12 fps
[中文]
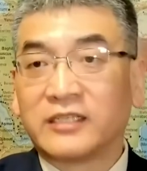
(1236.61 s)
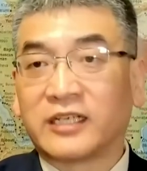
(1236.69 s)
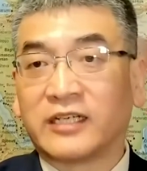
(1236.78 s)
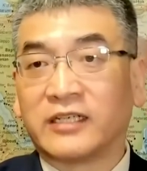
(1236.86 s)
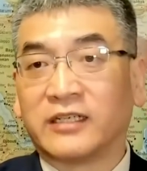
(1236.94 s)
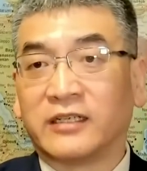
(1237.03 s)

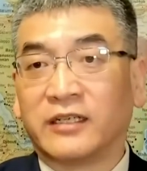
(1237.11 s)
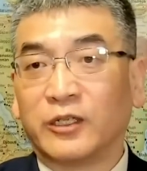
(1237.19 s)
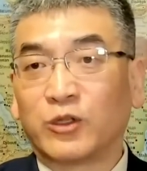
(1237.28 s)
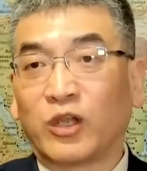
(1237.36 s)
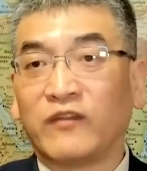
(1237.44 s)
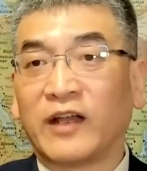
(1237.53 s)
这个
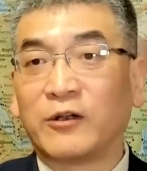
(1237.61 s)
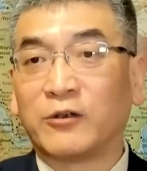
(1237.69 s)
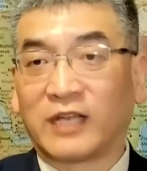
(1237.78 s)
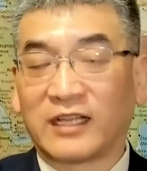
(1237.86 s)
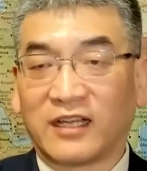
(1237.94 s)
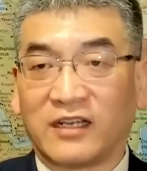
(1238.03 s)
推翻
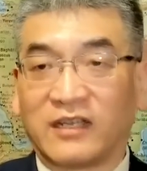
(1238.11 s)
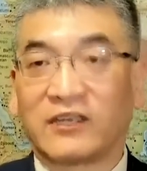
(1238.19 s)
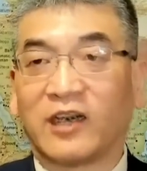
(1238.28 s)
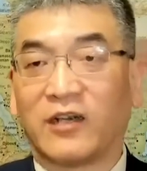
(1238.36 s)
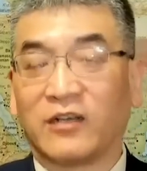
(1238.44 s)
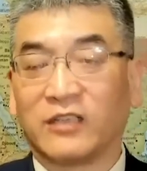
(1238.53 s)
共产党
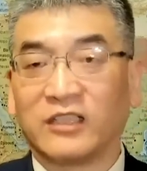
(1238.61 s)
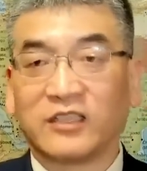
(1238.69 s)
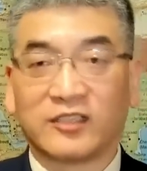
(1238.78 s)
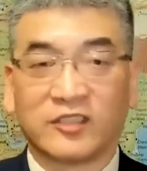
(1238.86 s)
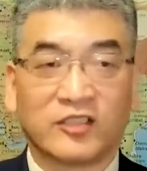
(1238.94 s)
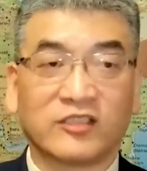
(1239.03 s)
领导，一
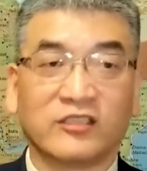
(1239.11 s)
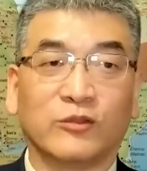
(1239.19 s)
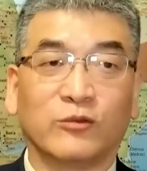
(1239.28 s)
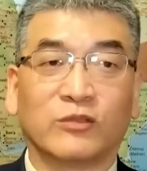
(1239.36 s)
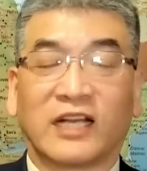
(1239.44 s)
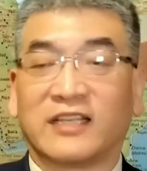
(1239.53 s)
个是质
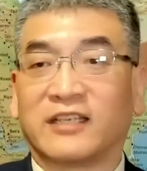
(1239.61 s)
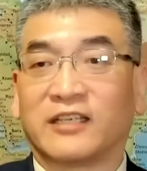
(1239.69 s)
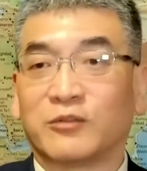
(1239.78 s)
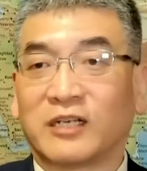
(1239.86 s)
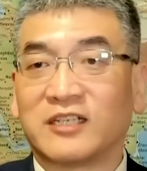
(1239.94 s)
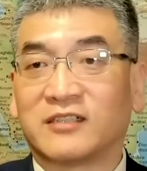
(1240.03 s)
疑无产阶
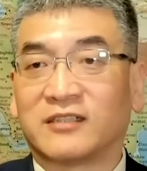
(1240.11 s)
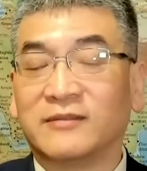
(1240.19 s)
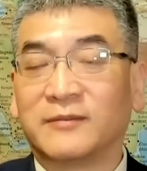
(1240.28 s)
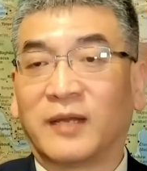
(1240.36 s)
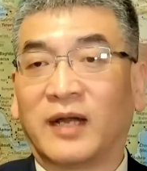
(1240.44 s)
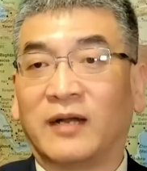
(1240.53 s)
级专政
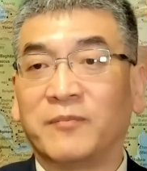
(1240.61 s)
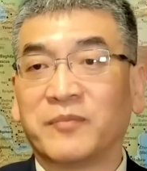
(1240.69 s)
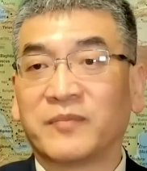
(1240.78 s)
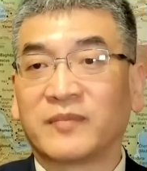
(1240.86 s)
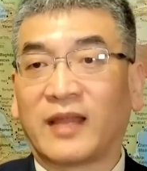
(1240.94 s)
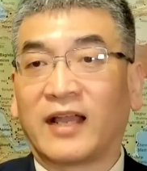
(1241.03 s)
啊，
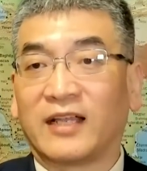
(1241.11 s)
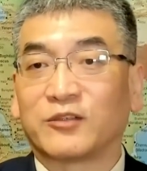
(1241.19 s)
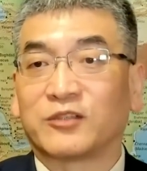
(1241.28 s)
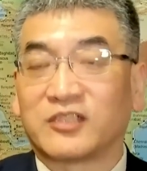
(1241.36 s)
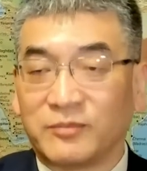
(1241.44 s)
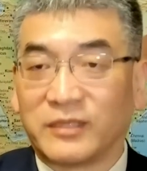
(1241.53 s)
大概
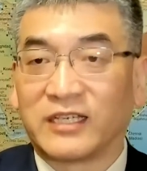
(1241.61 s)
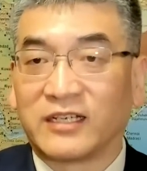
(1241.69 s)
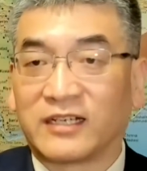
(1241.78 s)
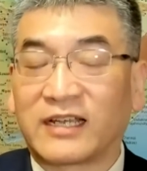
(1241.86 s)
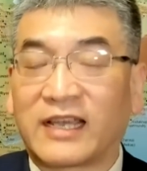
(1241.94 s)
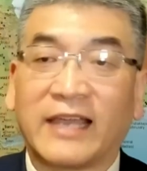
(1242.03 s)
就是这么一
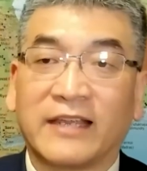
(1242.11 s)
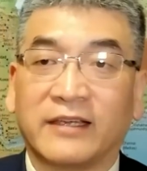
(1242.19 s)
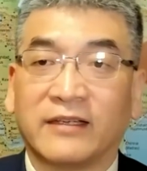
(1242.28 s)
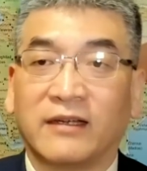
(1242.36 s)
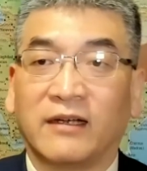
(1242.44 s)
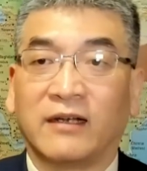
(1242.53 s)
个概
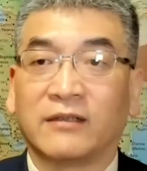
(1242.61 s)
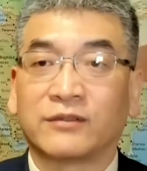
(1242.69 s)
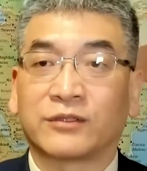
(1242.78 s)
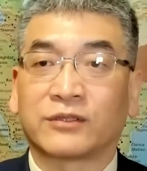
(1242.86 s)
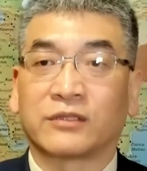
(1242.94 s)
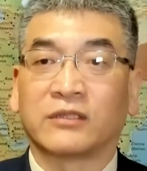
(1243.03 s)
念啊，
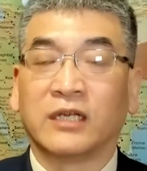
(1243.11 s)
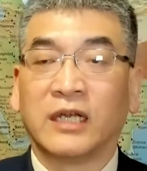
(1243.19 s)
就是